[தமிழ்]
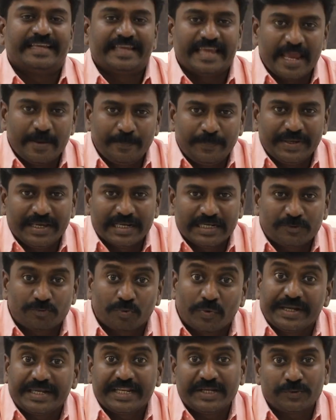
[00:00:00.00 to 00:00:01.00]
கேபிஎல்
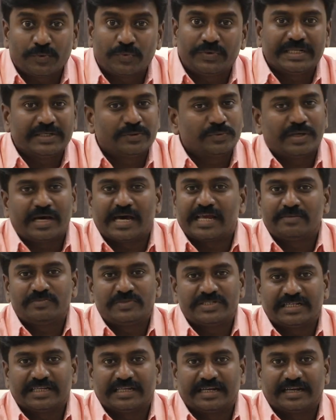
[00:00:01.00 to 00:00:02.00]
டுவெண்ட்டி டுவெண்ட்டின்னு ஒன்று
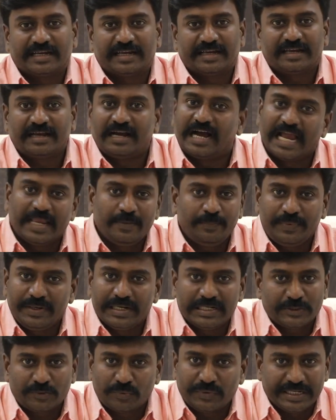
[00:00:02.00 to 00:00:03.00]
ஆரம்பிச்சிருக்காங்க
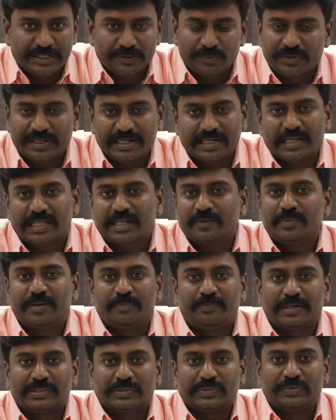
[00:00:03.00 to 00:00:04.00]
ஐபிஎல் டுவெண்ட்டி டுவெண்ட்டி
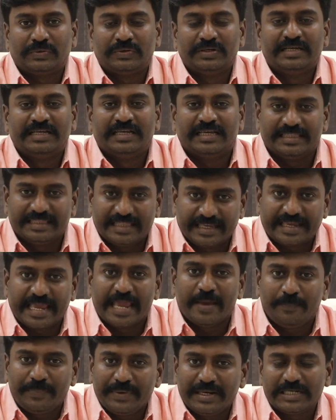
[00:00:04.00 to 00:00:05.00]
எல்லாருமே பார்த்தோம் இந்த
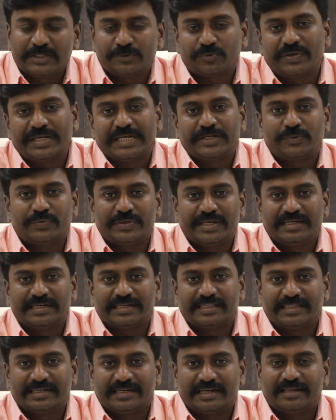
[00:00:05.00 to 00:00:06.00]
கேபிஎல் டுவெண்ட்டி
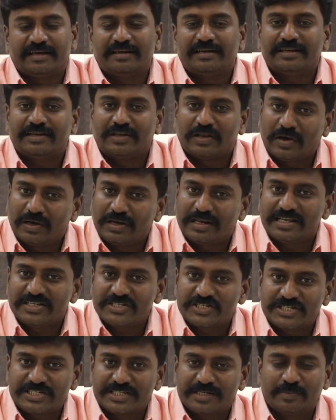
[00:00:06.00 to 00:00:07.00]
டுவெண்ட்டிங்கிறது என்னன்னா
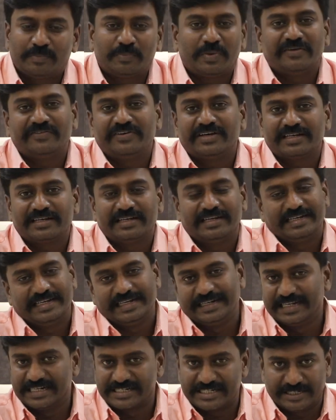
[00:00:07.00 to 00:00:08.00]
நாலேஜ் பவர்
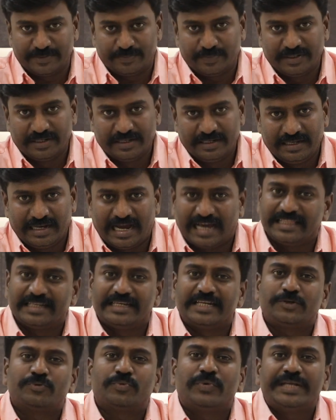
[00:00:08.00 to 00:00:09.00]
லீடர்ஷிப்
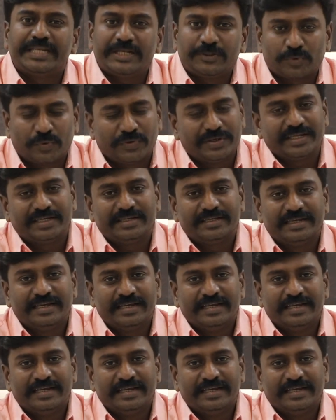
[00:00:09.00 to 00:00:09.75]
அதில் டுவெண்ட்டி டுவெண்ட்டி